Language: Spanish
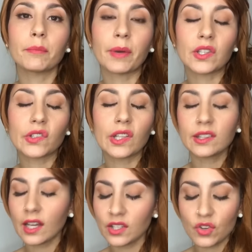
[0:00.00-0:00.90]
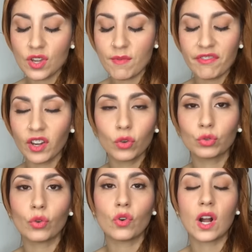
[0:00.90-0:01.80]
Patricienta y yo ya me fijo en
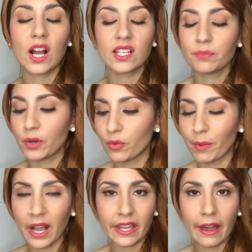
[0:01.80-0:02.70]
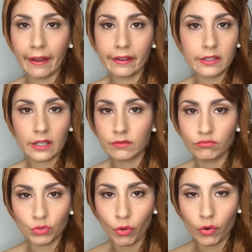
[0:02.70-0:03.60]
todo lo que hagáis, pero maquillajes,
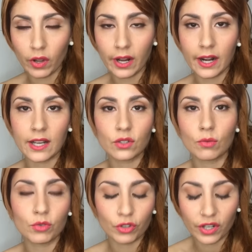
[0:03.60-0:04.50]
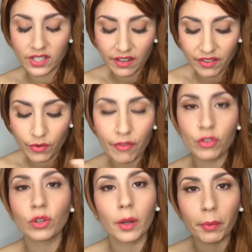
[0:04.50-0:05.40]
en todo lo que queráis, como si os queréis hacer una
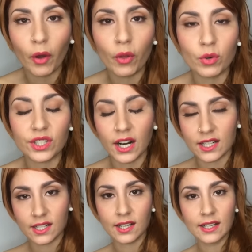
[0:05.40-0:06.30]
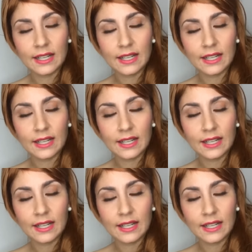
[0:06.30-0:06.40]
foto en el espejo de vuestra casa